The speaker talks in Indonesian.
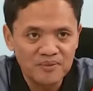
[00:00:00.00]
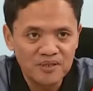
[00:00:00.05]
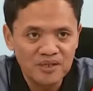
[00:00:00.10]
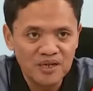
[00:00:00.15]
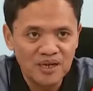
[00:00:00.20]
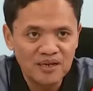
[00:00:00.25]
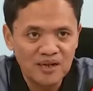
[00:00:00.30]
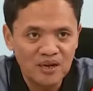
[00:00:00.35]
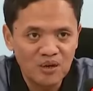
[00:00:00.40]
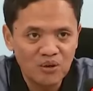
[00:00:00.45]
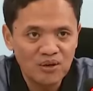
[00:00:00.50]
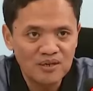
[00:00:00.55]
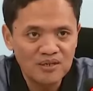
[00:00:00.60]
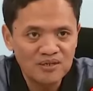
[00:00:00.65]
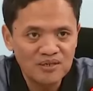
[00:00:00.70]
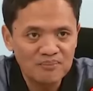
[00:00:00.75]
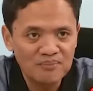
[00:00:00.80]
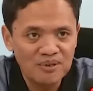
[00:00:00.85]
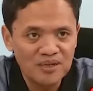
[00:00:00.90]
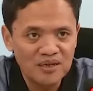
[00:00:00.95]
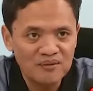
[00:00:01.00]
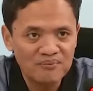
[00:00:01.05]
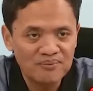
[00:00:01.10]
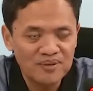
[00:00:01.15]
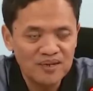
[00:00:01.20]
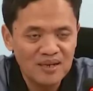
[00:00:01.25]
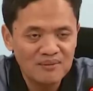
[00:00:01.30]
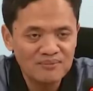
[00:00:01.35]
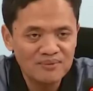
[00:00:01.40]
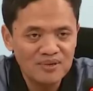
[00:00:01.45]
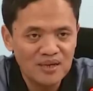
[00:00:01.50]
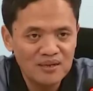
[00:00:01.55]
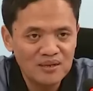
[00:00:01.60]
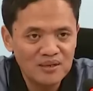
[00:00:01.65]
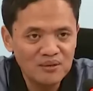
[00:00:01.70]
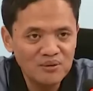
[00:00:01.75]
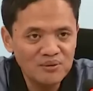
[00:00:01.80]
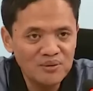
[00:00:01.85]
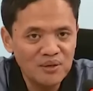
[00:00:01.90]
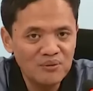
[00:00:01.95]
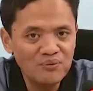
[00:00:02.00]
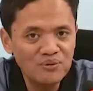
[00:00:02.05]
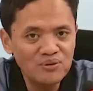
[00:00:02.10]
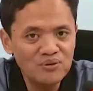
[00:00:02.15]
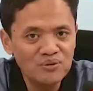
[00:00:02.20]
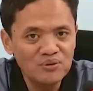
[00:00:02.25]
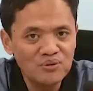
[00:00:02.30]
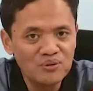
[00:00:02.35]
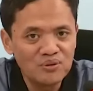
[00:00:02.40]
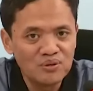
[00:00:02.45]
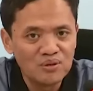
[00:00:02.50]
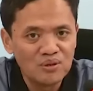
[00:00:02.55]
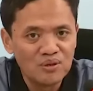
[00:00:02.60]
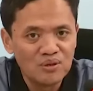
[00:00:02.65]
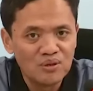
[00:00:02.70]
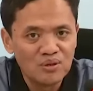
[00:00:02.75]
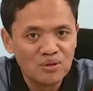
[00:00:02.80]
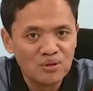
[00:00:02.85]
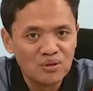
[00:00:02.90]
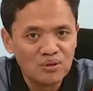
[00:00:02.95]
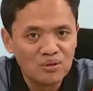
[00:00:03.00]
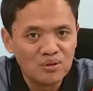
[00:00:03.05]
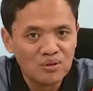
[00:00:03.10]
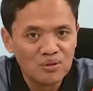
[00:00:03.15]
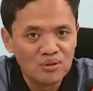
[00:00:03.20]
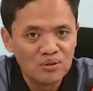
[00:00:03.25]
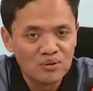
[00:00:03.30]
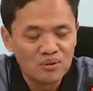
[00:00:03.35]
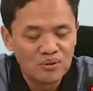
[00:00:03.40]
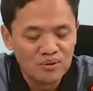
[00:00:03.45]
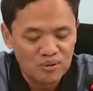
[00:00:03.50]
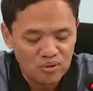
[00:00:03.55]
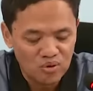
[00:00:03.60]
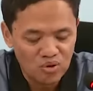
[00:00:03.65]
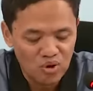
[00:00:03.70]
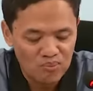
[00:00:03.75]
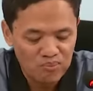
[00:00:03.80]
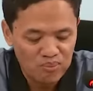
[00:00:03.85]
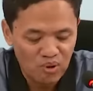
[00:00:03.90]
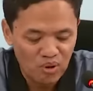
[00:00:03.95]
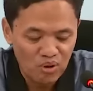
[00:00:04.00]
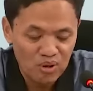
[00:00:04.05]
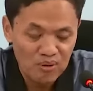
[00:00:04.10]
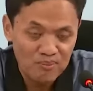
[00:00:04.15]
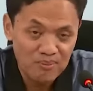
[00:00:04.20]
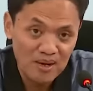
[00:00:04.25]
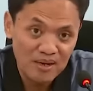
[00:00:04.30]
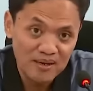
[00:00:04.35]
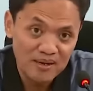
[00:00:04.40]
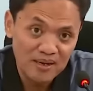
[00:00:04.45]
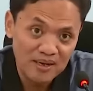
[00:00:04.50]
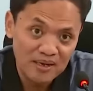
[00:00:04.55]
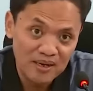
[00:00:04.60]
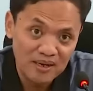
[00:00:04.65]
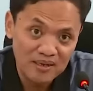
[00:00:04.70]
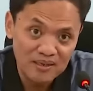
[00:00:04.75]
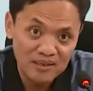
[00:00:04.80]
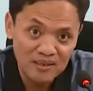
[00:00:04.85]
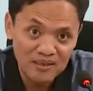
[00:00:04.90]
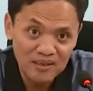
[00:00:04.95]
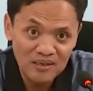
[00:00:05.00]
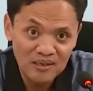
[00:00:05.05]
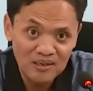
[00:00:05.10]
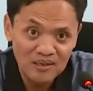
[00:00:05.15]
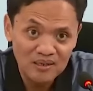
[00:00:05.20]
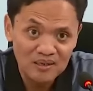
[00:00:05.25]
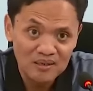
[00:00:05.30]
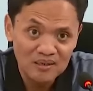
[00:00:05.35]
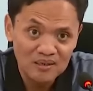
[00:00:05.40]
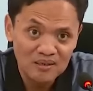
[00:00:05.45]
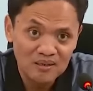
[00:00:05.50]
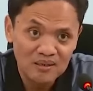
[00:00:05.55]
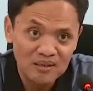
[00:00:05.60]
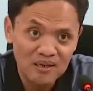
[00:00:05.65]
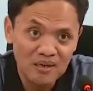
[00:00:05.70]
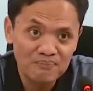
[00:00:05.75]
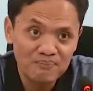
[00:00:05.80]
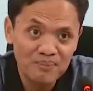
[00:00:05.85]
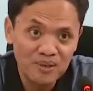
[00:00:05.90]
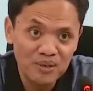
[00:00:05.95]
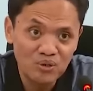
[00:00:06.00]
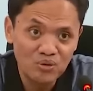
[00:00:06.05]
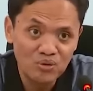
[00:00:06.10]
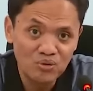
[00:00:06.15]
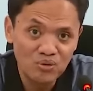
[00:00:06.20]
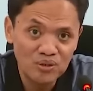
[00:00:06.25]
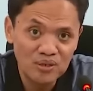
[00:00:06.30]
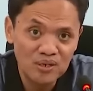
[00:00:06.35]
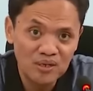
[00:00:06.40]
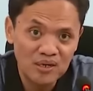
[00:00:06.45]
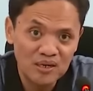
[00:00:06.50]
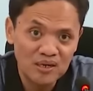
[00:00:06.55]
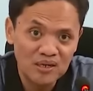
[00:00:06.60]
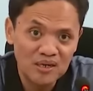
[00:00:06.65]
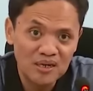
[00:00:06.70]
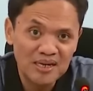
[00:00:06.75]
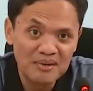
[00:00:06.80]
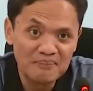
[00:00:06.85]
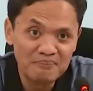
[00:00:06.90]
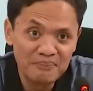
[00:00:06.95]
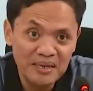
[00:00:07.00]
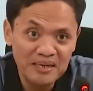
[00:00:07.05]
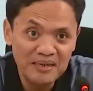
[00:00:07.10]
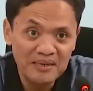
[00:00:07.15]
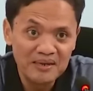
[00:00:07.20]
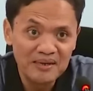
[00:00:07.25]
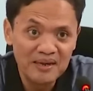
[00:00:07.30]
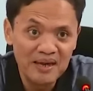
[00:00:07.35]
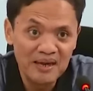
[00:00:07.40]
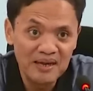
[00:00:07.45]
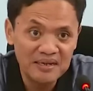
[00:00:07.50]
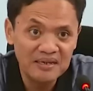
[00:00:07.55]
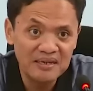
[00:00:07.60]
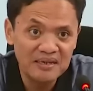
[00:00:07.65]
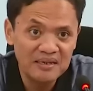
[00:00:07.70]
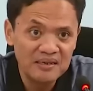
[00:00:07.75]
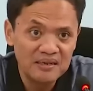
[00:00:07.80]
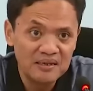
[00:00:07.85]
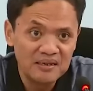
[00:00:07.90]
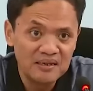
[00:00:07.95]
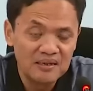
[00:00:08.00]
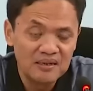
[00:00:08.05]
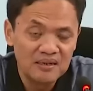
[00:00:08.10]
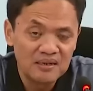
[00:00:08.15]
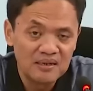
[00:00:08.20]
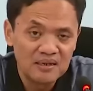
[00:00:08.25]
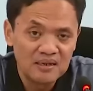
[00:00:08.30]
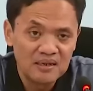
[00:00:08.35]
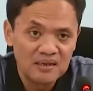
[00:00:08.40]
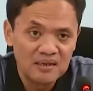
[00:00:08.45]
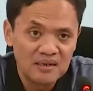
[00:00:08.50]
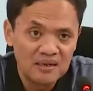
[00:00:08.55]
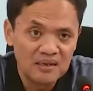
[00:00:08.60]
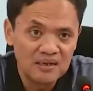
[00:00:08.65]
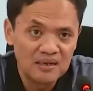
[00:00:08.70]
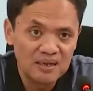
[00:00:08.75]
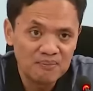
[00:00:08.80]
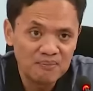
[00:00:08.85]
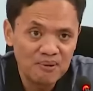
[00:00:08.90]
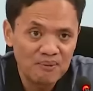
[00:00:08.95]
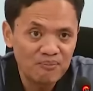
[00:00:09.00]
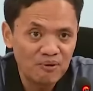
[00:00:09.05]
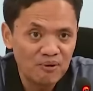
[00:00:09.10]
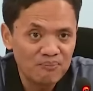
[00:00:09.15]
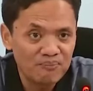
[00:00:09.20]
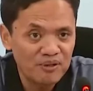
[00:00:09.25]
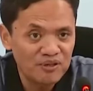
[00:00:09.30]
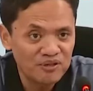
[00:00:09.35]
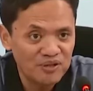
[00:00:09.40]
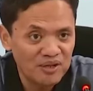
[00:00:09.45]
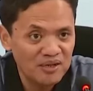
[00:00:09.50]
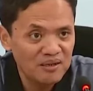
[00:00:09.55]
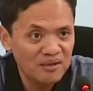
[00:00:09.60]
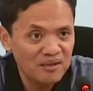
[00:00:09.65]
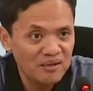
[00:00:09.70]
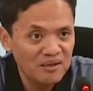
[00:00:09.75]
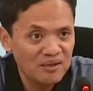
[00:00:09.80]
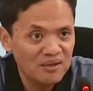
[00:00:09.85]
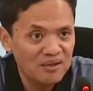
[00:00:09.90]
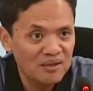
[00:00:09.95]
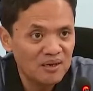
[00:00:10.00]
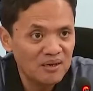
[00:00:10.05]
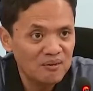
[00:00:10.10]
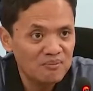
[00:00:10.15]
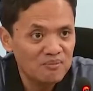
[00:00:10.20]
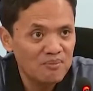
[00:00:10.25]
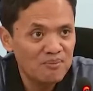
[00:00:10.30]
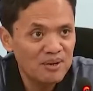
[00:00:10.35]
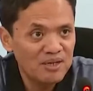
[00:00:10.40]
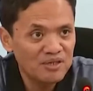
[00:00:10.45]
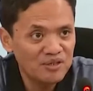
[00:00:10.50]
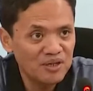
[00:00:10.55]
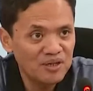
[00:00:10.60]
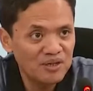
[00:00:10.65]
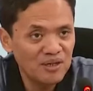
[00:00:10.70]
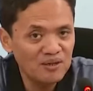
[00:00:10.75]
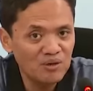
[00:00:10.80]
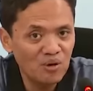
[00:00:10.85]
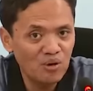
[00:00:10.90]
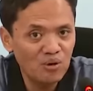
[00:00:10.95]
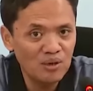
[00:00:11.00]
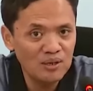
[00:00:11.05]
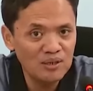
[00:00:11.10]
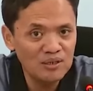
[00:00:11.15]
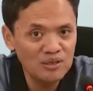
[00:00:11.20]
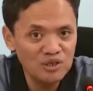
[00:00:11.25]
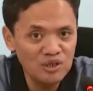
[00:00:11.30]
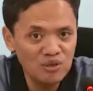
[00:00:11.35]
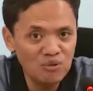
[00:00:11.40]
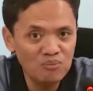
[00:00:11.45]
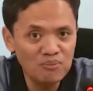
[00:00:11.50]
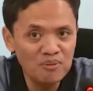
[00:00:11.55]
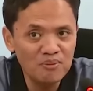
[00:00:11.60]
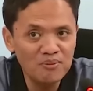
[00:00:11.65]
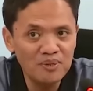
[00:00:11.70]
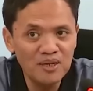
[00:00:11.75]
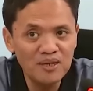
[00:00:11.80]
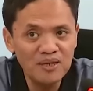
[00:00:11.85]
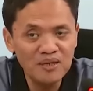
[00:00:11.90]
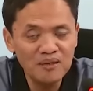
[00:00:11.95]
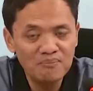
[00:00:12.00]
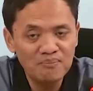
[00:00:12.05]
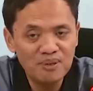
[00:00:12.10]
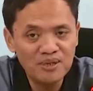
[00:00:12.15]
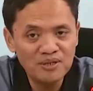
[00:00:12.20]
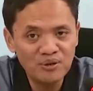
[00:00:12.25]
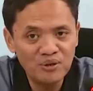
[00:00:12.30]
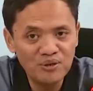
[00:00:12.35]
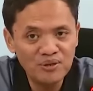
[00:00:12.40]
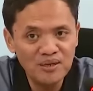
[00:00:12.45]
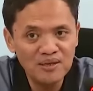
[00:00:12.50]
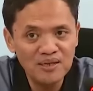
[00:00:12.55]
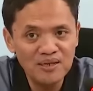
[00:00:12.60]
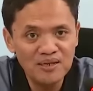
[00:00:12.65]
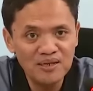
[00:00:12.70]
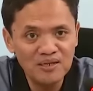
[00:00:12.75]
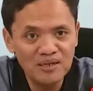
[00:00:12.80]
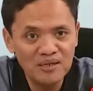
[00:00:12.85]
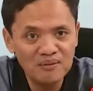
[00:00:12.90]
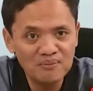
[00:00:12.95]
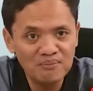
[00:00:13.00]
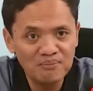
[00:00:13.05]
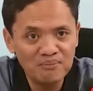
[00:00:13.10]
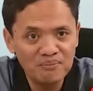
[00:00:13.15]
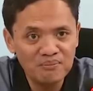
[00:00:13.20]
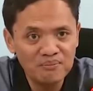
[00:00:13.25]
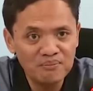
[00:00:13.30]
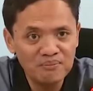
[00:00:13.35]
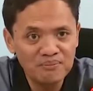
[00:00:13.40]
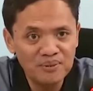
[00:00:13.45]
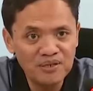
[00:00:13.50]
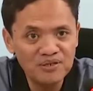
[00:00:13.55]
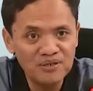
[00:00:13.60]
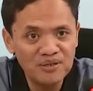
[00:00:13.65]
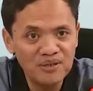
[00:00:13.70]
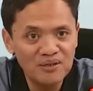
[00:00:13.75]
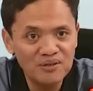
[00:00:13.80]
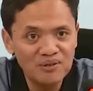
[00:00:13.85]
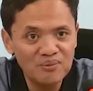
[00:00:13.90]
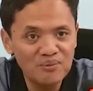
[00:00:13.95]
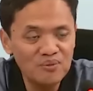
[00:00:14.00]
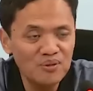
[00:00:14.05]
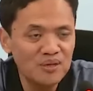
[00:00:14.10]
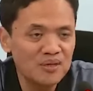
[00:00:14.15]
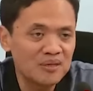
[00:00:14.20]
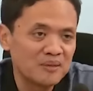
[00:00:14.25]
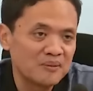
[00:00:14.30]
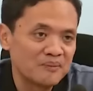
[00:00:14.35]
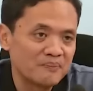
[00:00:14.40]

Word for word: skenario yang disampaikan Ferry Amsari itu terwujud 20 kepala daerah ini yang penduduknya lebih dari 50 eh, persen, ya memastikan orang di situ memilih paslon yang diinginkan presiden semua